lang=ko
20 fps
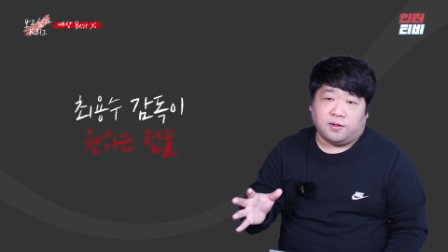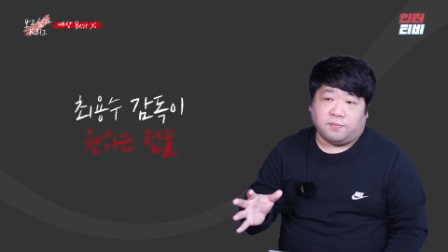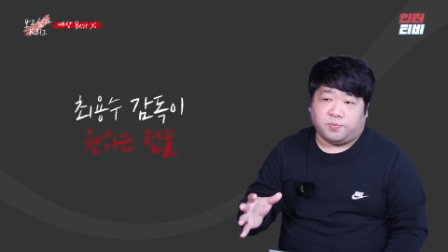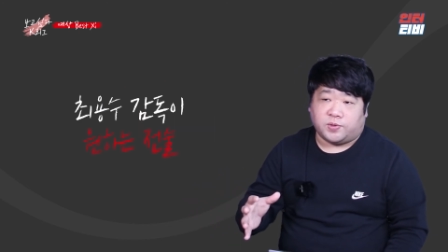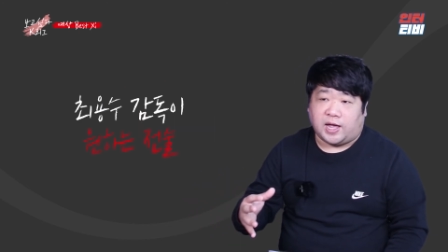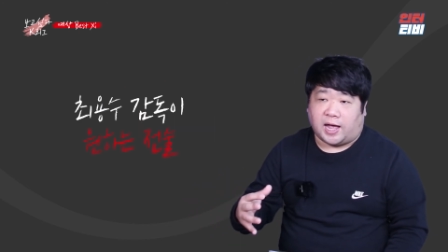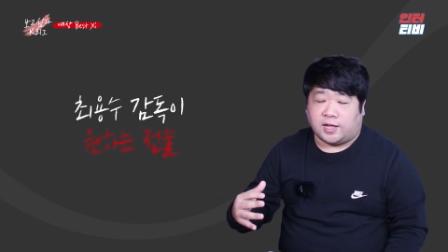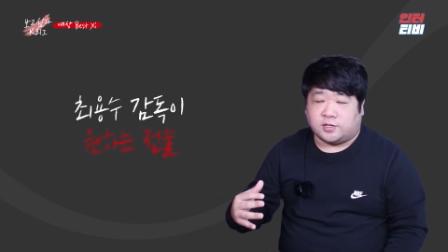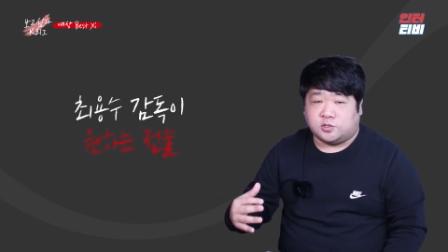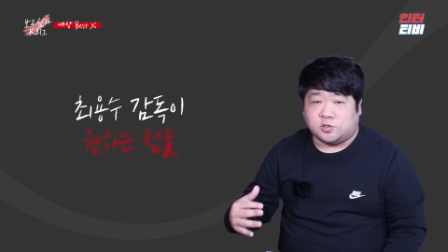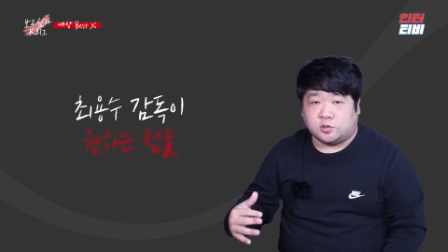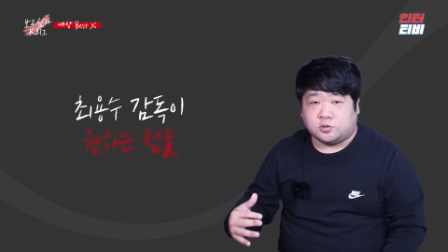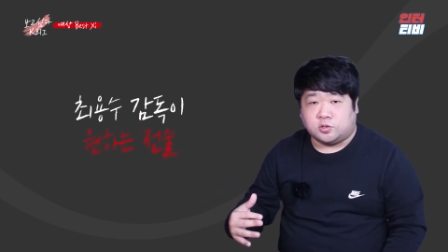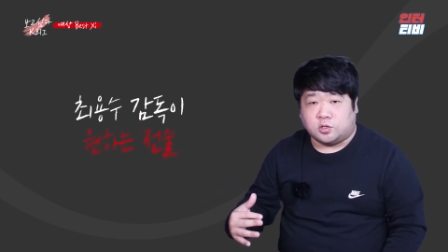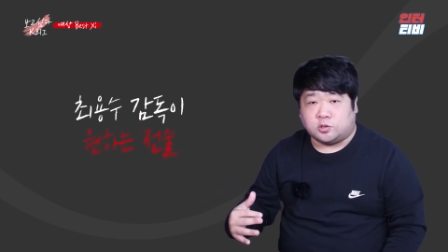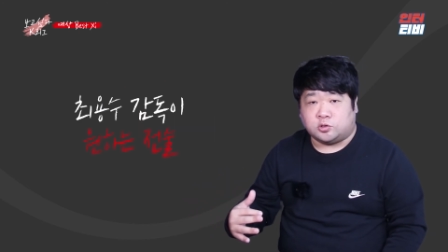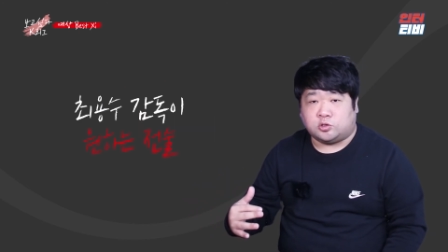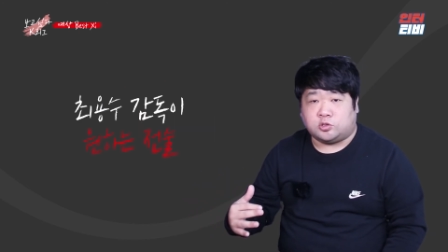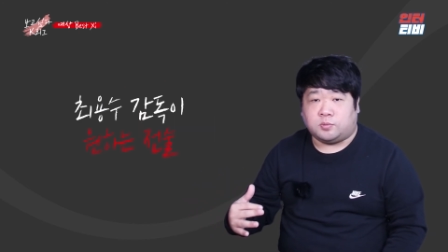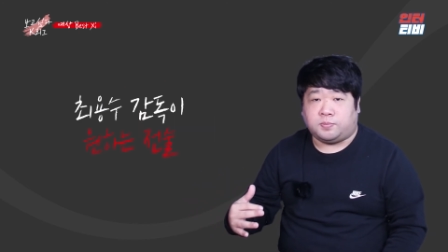그러니까
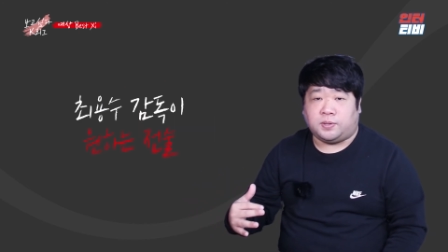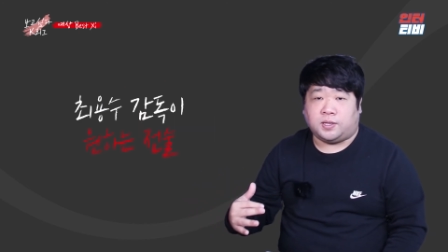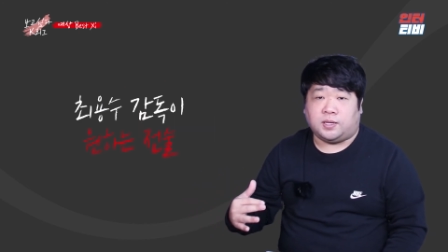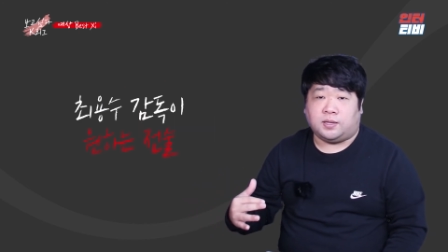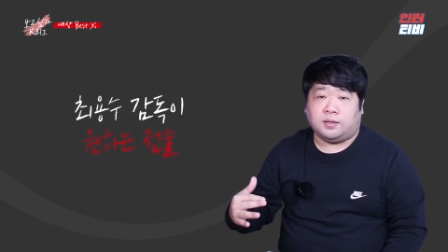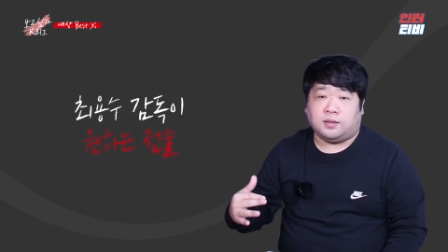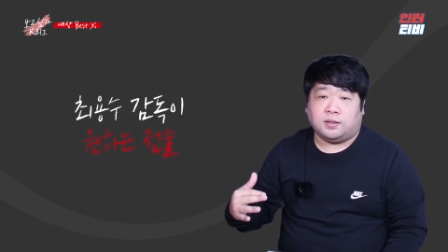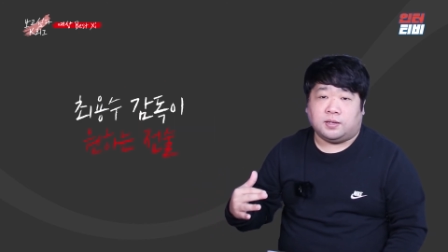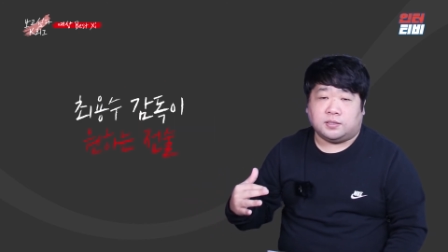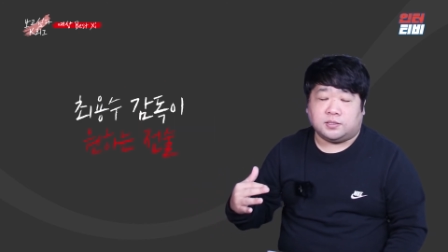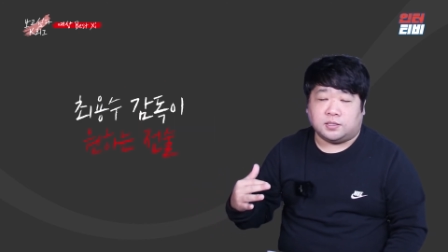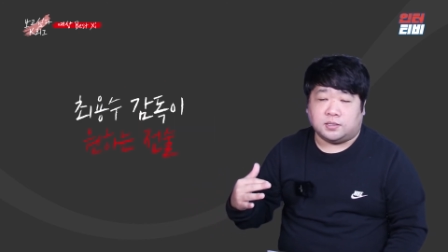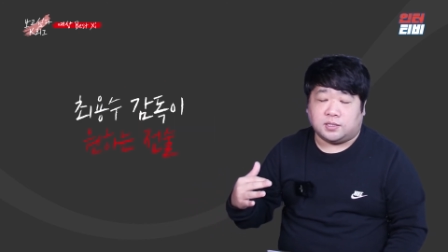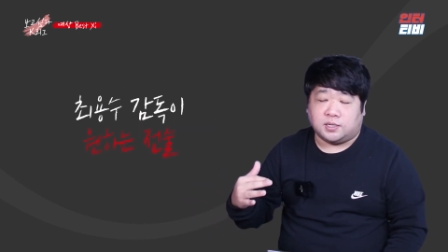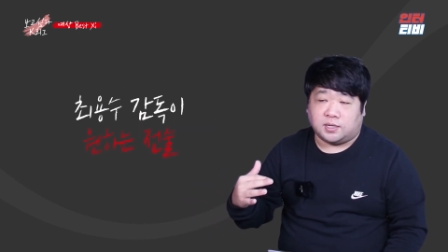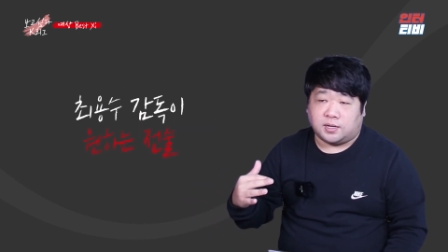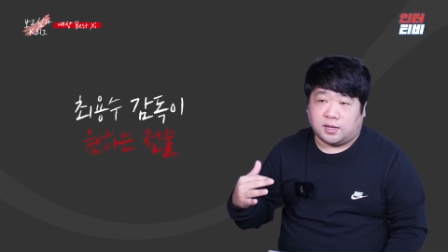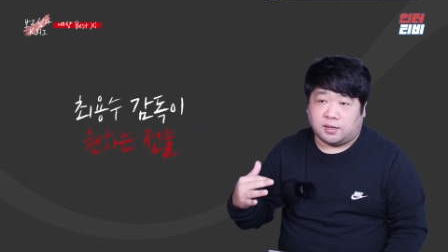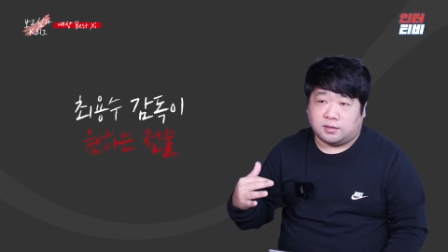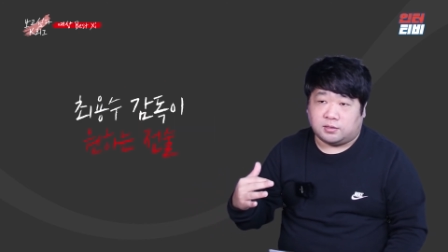안정적인 수비,
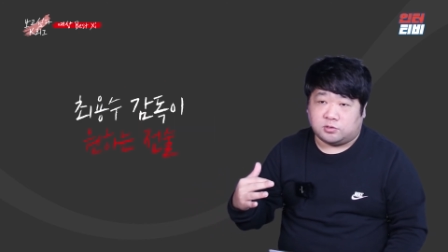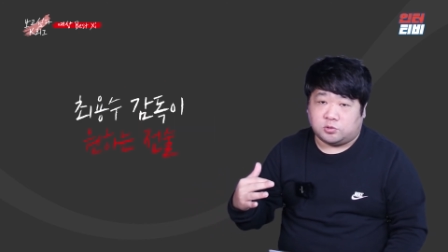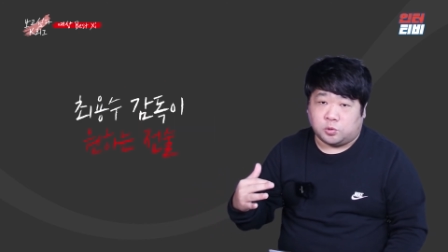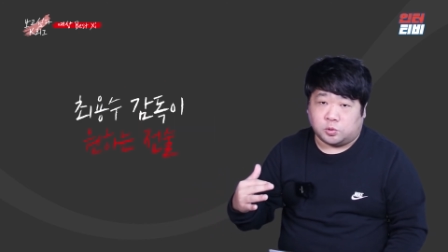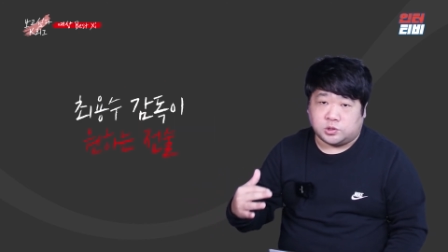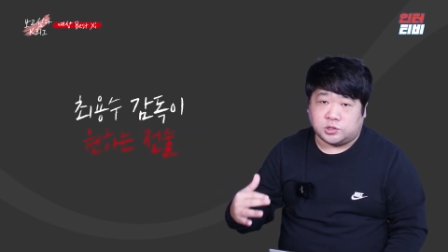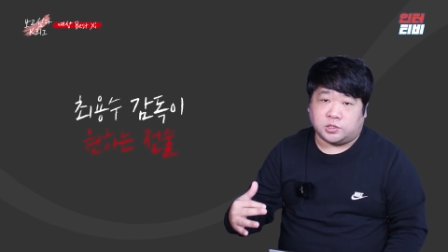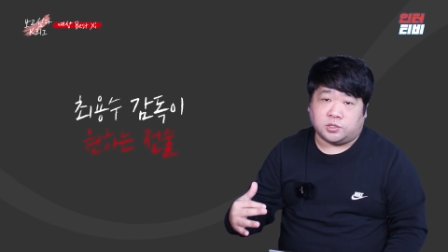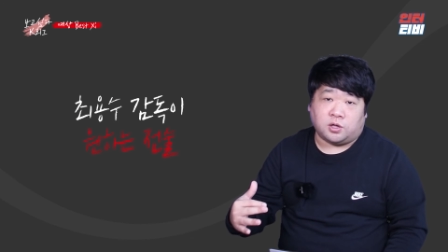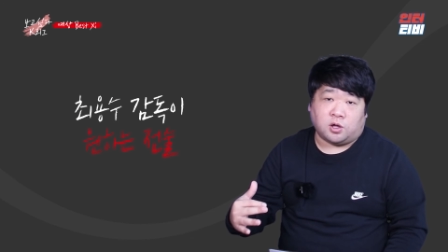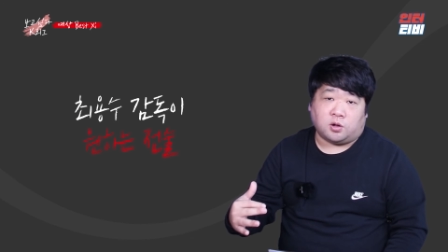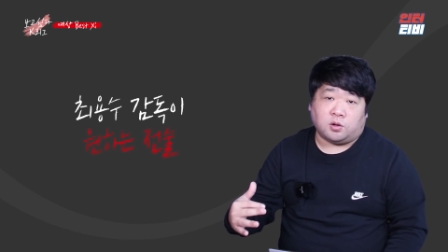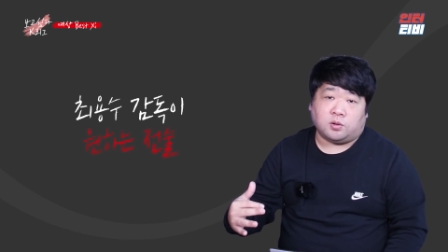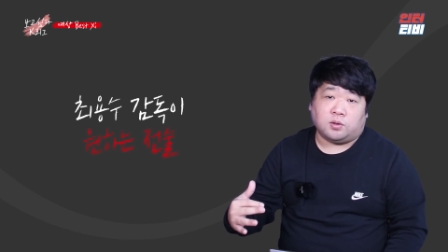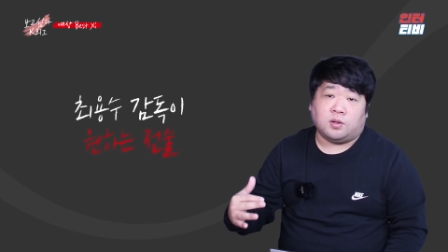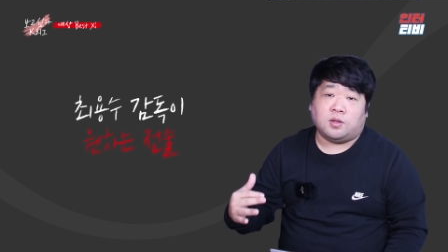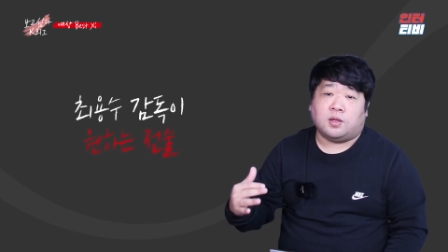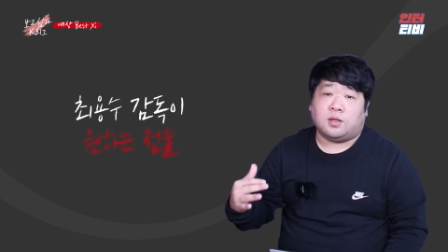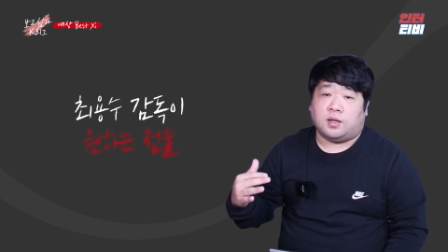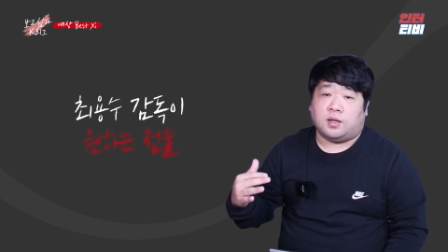끈끈한 조직력,